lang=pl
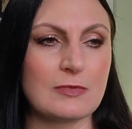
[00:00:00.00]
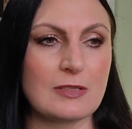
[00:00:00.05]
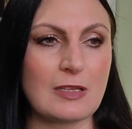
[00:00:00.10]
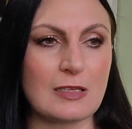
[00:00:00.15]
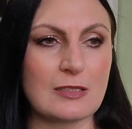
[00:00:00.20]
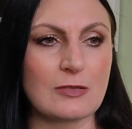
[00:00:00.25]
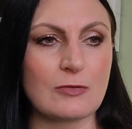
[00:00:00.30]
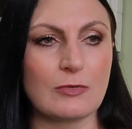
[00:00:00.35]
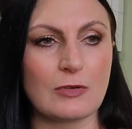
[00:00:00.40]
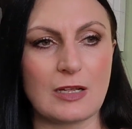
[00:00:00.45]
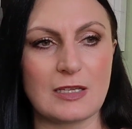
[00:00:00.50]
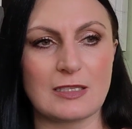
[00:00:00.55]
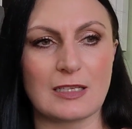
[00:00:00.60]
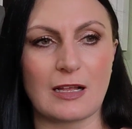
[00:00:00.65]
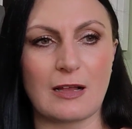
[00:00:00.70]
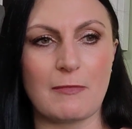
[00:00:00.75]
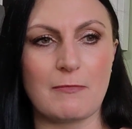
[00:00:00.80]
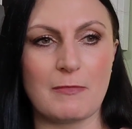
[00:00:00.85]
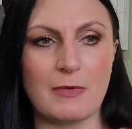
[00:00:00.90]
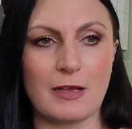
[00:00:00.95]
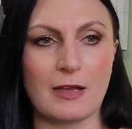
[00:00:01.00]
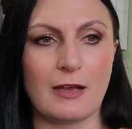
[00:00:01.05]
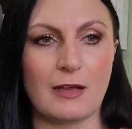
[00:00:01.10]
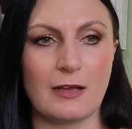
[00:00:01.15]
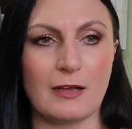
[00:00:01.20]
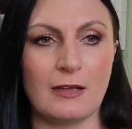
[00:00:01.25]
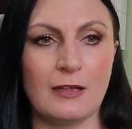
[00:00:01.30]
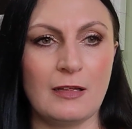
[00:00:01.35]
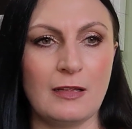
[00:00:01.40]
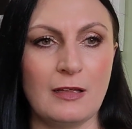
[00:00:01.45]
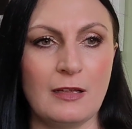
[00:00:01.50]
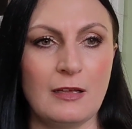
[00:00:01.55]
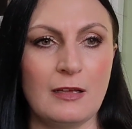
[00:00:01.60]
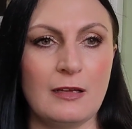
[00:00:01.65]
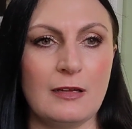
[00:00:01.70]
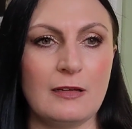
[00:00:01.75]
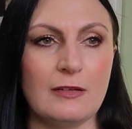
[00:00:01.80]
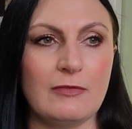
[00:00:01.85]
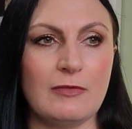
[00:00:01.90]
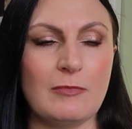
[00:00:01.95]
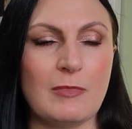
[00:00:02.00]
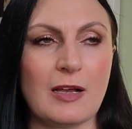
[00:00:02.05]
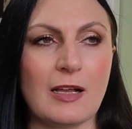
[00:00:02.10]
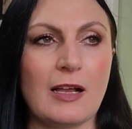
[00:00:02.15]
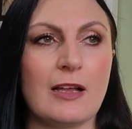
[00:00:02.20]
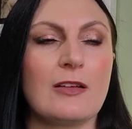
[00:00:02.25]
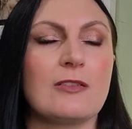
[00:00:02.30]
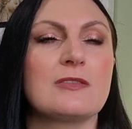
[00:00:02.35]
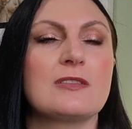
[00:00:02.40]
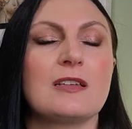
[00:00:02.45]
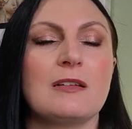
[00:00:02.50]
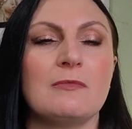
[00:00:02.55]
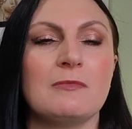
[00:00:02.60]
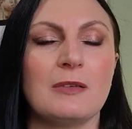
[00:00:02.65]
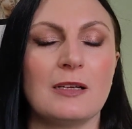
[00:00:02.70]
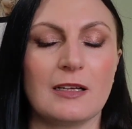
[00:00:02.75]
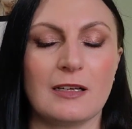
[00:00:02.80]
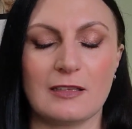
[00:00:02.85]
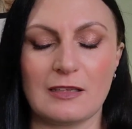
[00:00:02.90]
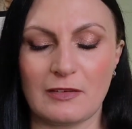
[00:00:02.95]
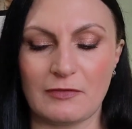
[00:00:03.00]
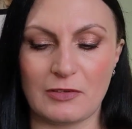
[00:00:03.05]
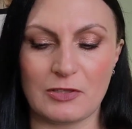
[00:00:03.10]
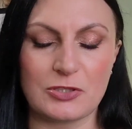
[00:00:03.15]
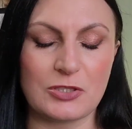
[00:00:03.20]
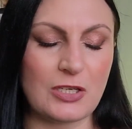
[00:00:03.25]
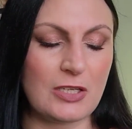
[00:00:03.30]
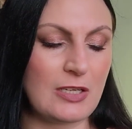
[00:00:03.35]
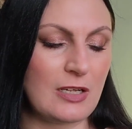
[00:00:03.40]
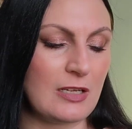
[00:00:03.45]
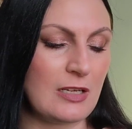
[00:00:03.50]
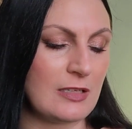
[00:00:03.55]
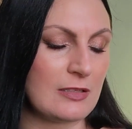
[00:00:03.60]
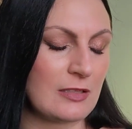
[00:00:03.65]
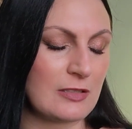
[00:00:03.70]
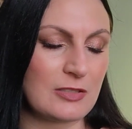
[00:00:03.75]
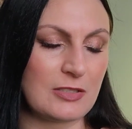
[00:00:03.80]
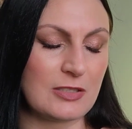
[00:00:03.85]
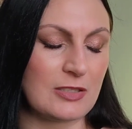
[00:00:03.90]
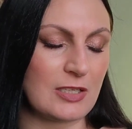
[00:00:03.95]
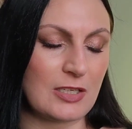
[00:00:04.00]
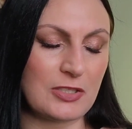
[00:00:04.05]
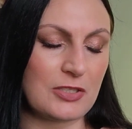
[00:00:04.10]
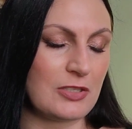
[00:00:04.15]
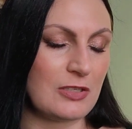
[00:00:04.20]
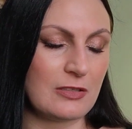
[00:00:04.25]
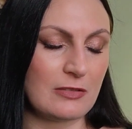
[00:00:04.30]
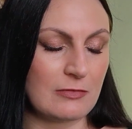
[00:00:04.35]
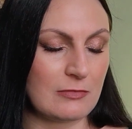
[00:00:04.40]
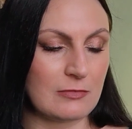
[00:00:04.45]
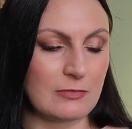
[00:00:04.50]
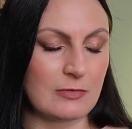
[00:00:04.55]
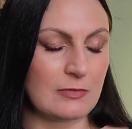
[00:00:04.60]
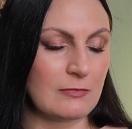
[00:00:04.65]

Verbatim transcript: ta skóra jest taka mega e, wymagająca, mega nawilżenia i ja tak się strasznie